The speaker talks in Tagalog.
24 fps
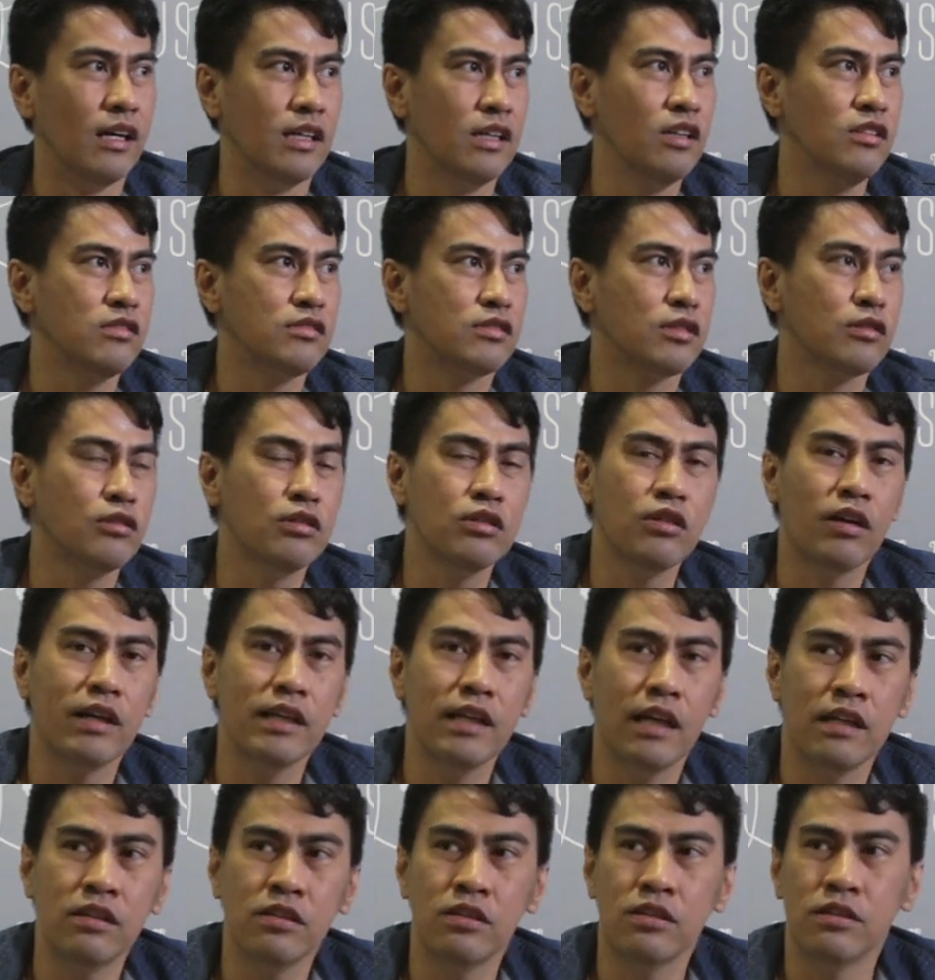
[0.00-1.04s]
Ayun, siguro
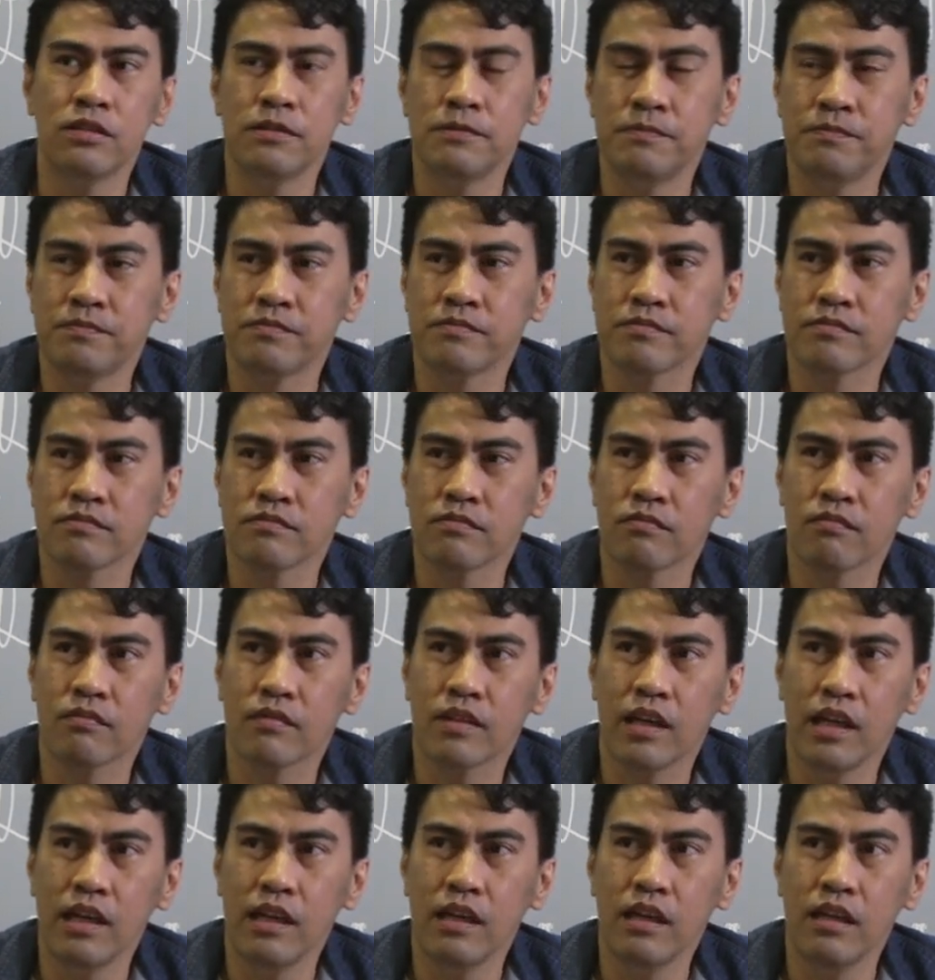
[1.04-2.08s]
kay ano,
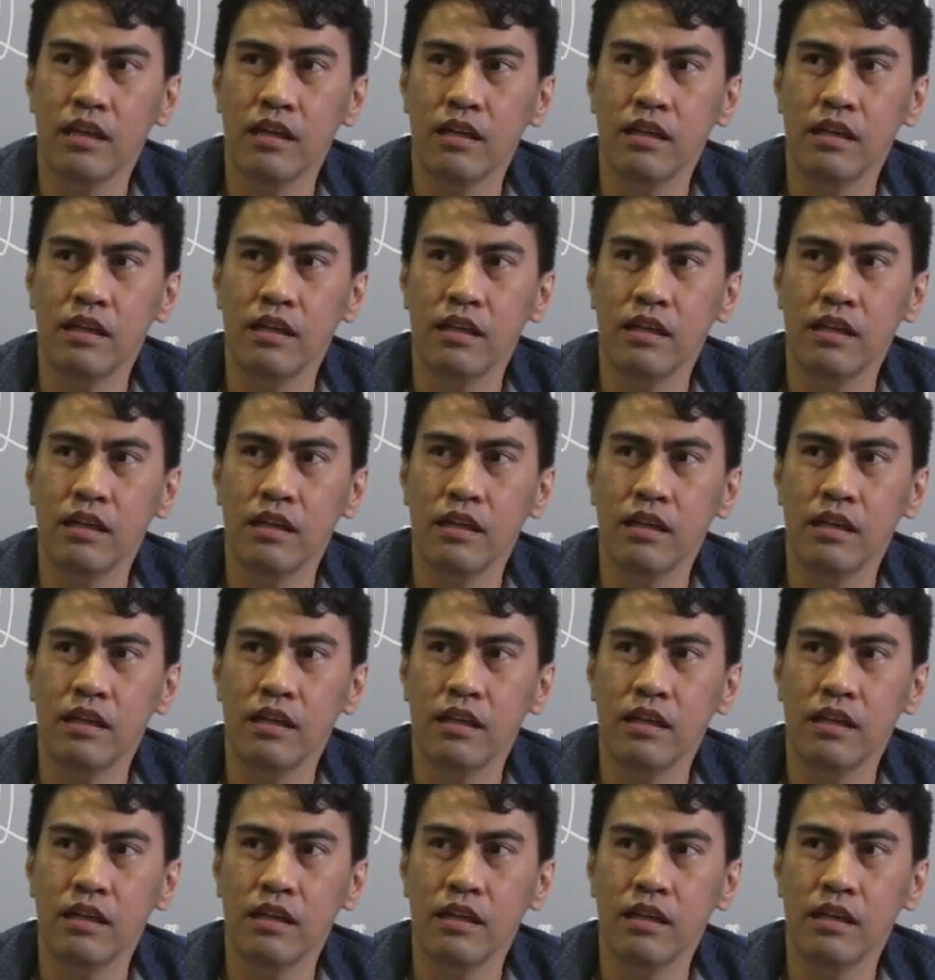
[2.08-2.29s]
kay